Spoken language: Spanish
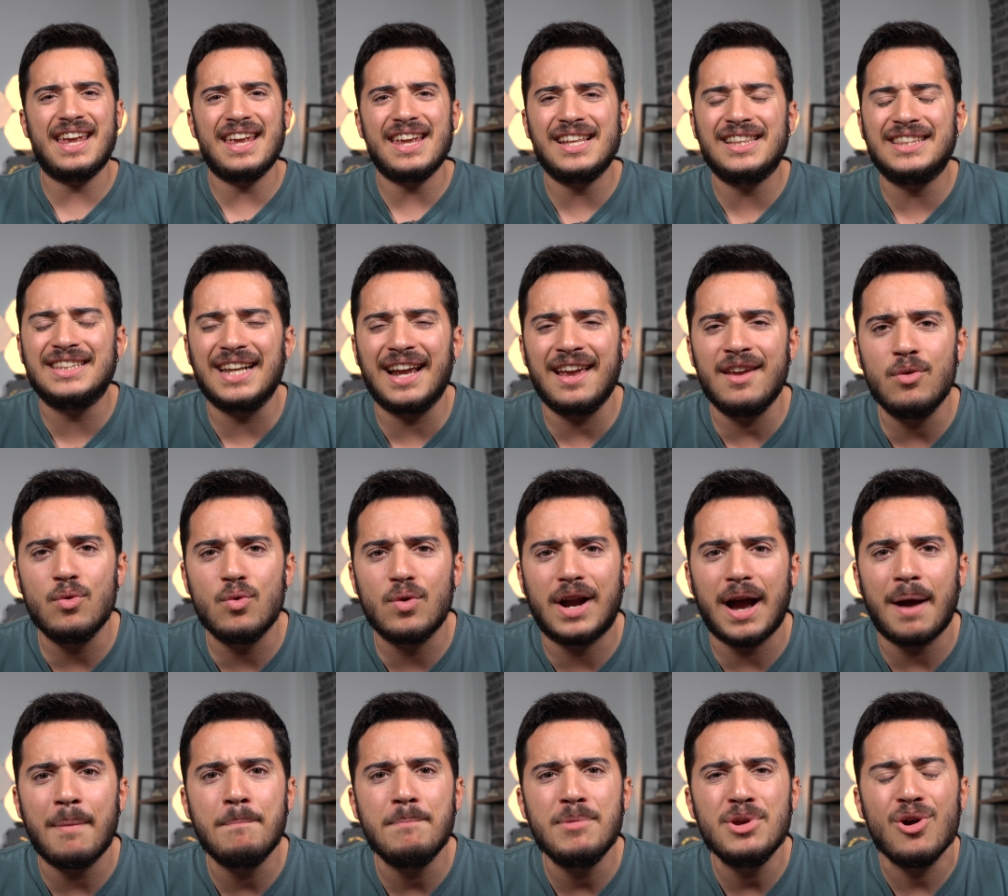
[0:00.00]
que trae un
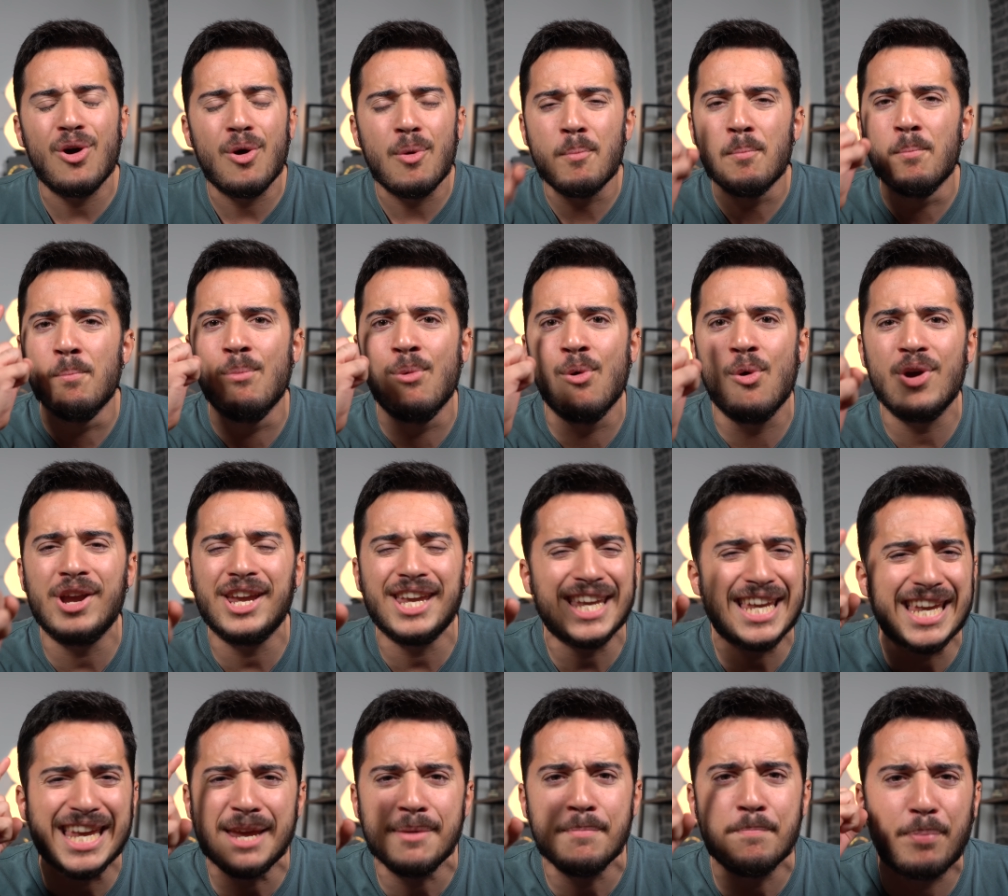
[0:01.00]
cambio muy
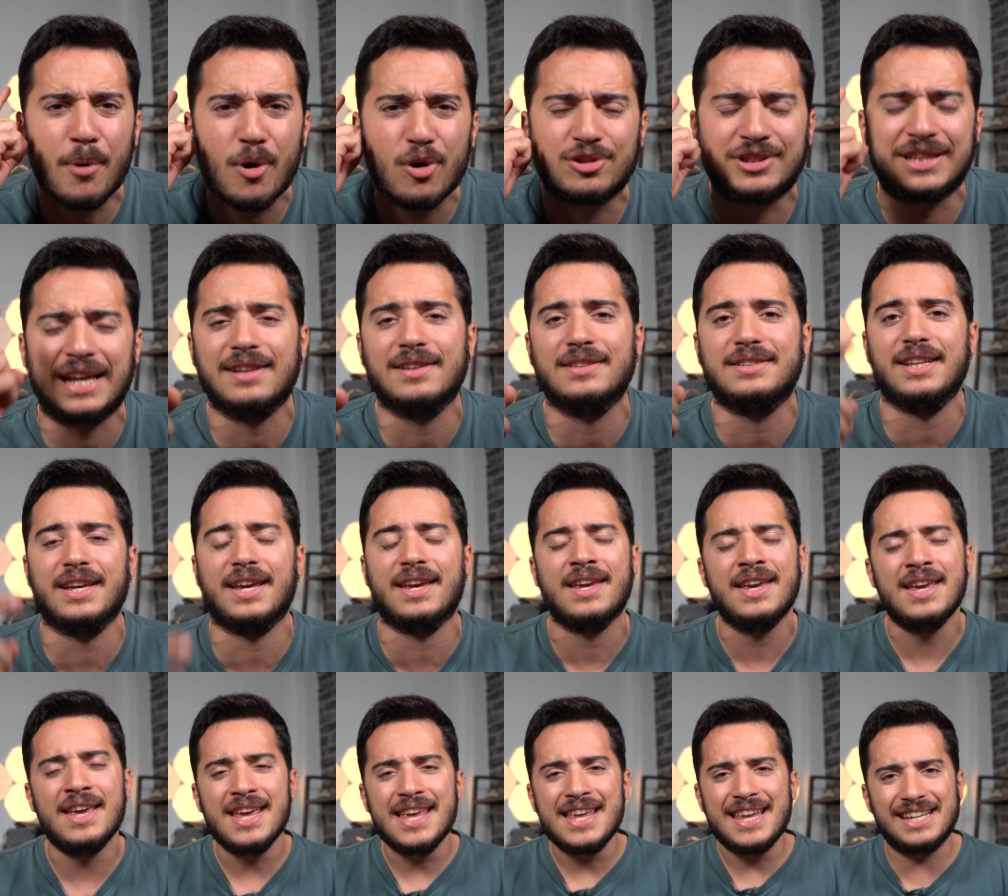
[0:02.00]
importante,
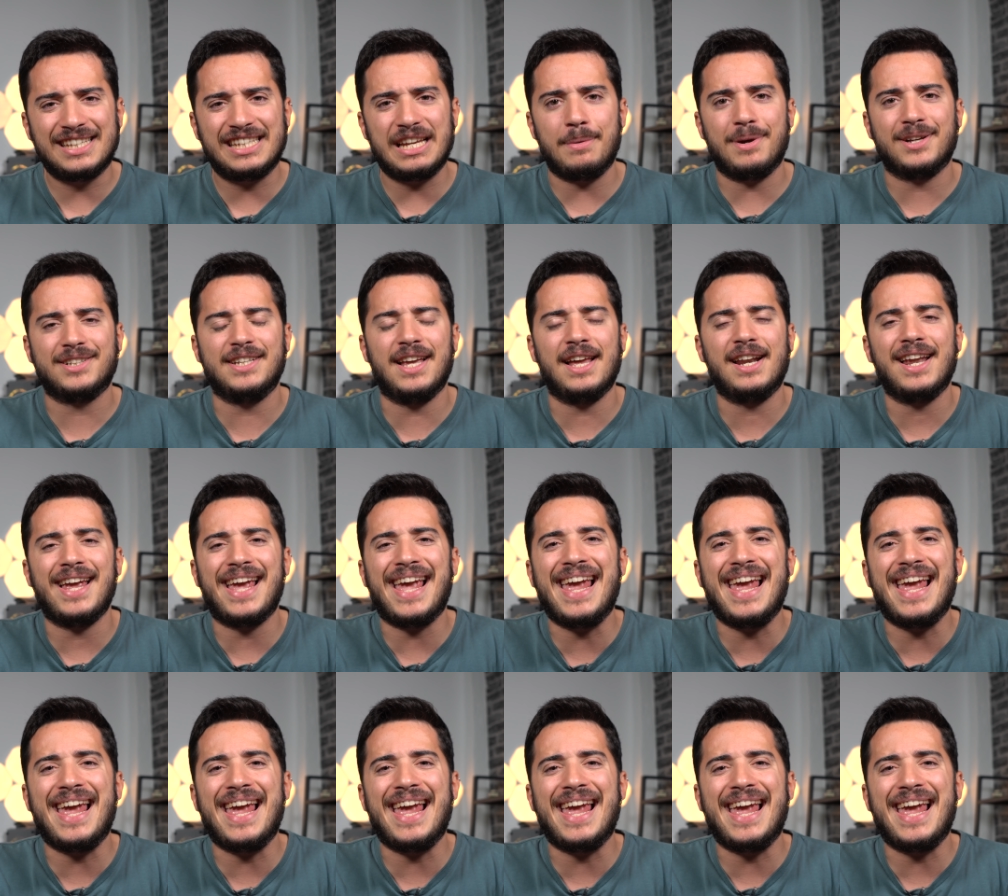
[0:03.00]
y es que va a ser